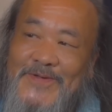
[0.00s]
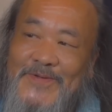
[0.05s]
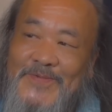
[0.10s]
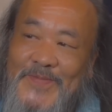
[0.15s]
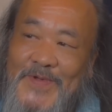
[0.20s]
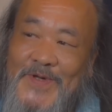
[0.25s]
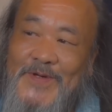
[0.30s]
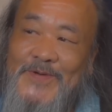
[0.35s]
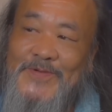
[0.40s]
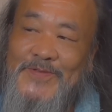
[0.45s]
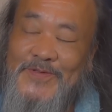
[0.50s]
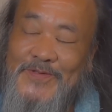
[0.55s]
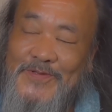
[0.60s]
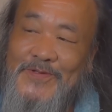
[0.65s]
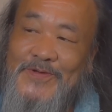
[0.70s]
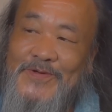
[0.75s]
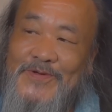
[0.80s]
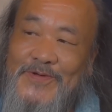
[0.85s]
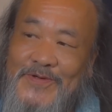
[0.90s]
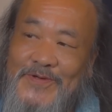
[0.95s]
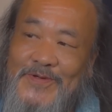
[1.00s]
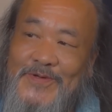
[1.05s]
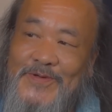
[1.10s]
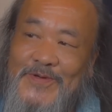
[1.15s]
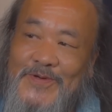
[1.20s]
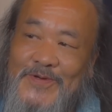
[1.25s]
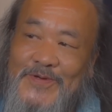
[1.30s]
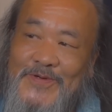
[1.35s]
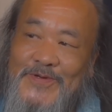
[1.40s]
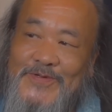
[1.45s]
まあ本当
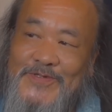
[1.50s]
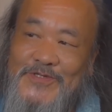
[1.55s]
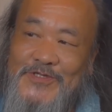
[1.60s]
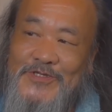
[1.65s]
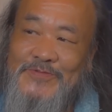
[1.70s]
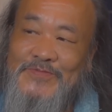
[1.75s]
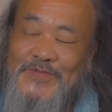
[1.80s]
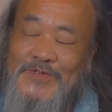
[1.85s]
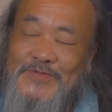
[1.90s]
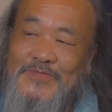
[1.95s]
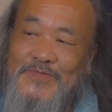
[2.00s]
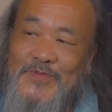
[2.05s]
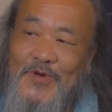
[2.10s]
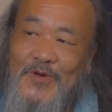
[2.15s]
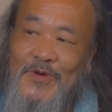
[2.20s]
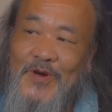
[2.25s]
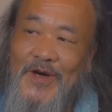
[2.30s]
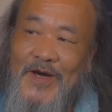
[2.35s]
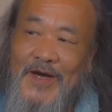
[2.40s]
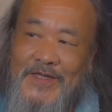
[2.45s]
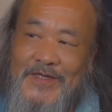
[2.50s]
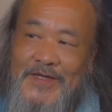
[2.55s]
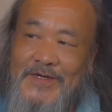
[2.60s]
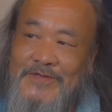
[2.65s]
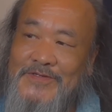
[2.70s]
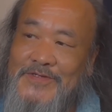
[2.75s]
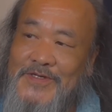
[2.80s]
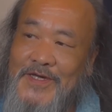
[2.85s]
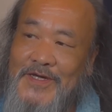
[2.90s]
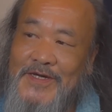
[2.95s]
自分もあや
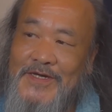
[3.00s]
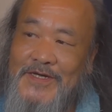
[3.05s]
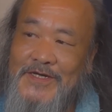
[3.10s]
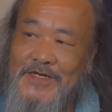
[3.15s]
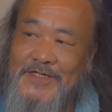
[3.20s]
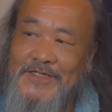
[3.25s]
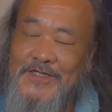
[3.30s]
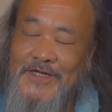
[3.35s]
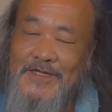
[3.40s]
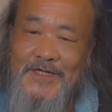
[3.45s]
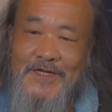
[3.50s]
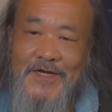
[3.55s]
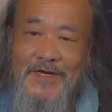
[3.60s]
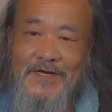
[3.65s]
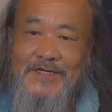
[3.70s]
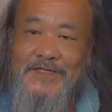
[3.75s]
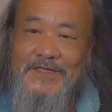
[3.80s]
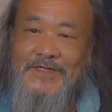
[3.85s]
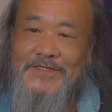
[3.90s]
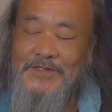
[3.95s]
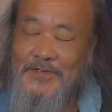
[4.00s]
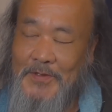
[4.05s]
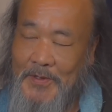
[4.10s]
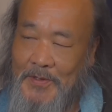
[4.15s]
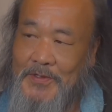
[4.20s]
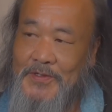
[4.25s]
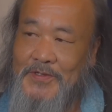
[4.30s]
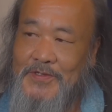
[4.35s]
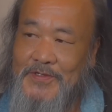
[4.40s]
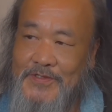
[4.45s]
ふやな理解ですよ。